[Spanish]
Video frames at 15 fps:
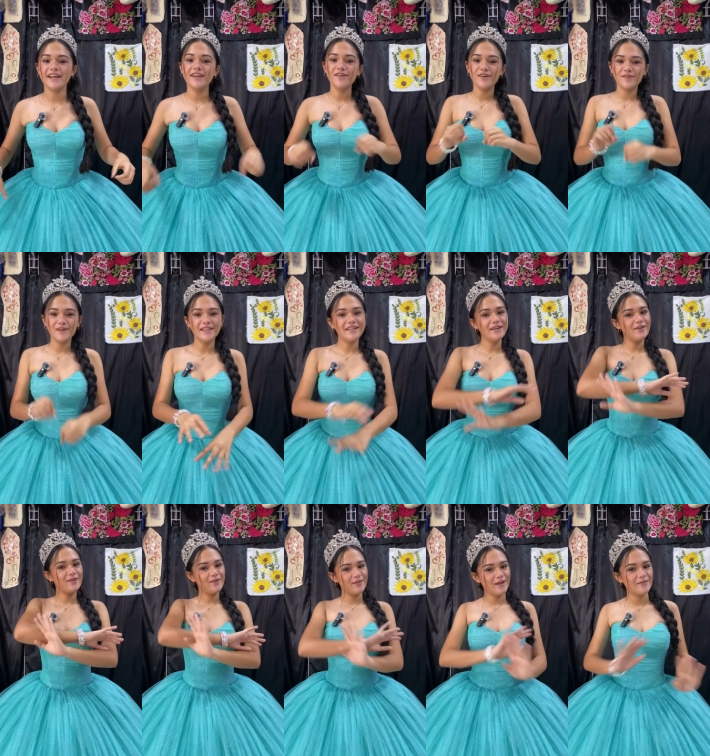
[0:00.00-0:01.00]
día que lo encuentre
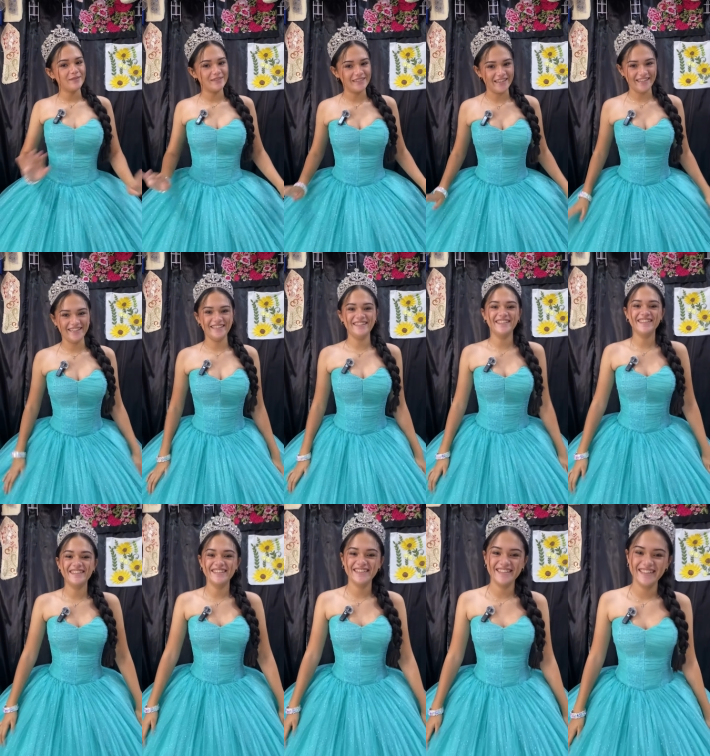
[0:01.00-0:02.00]
no lo voy a mostrar.
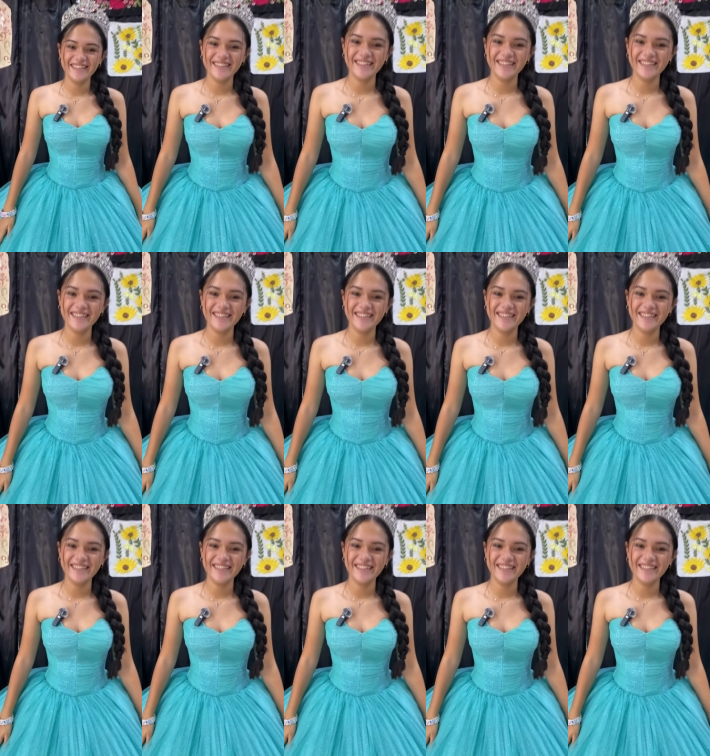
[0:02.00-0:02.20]
Así